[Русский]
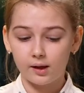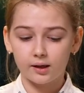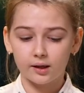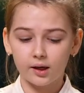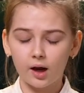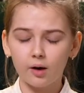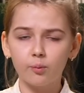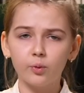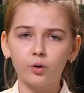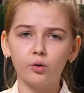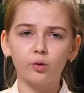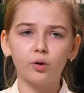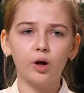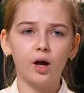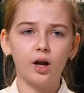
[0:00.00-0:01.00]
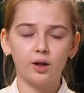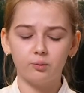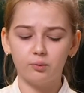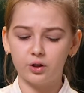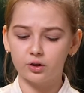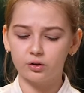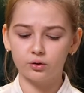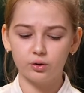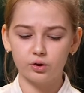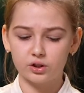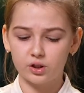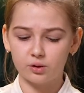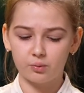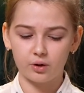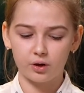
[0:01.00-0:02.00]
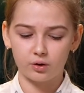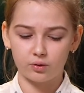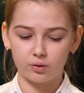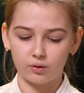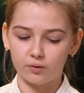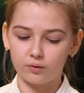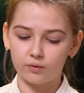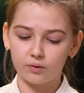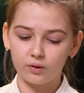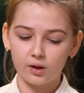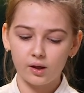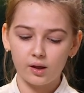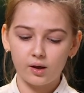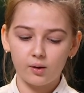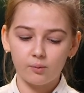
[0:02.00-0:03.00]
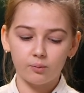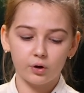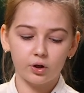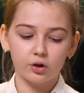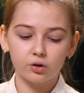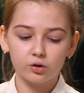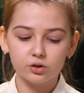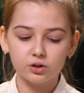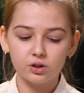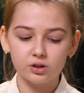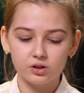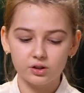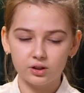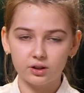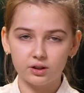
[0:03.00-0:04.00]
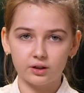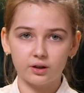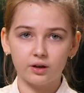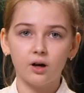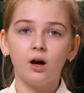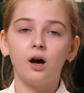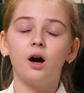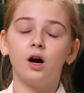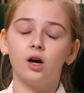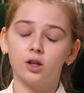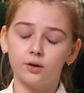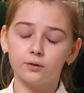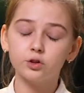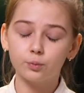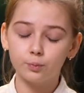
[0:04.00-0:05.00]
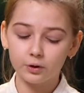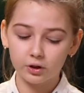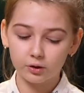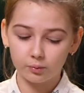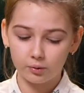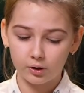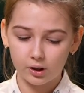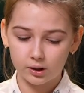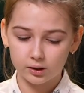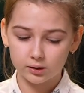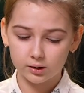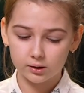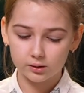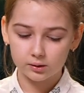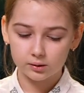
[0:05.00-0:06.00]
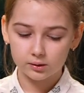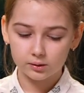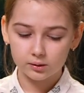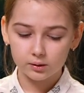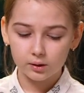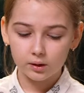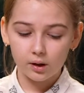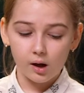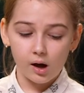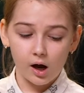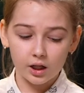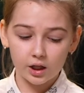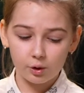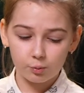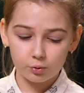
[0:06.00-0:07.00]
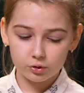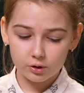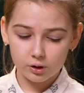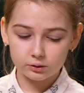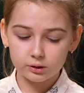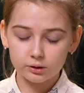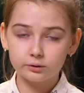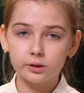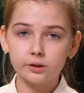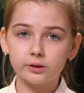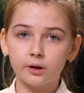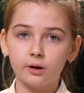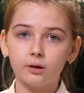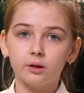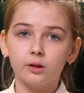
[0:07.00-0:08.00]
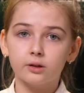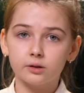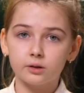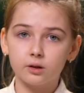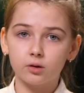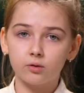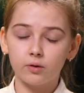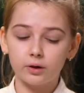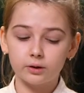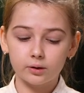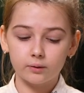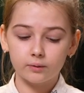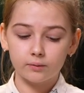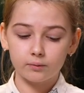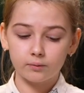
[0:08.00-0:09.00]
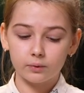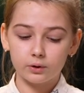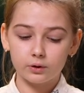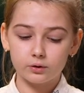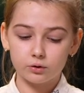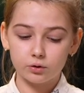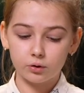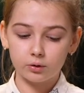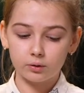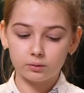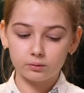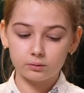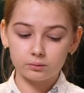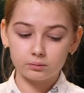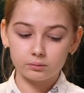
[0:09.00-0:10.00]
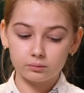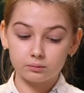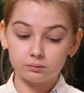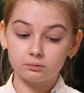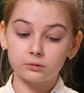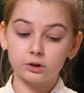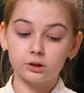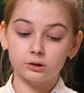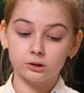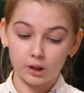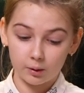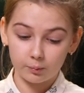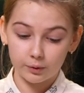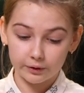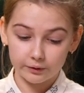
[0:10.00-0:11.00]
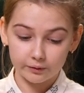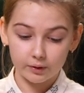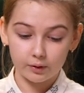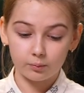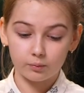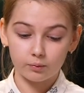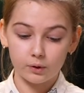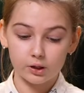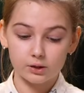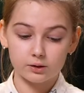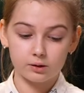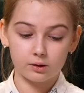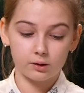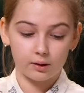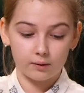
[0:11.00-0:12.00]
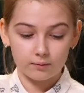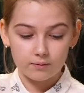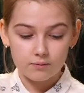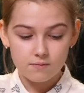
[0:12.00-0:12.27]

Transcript: Как мы ругали бедную собаку! Мы ее стыдили, а она все понимала. Она опускала глаза и закрывала лицо лапой от стыда.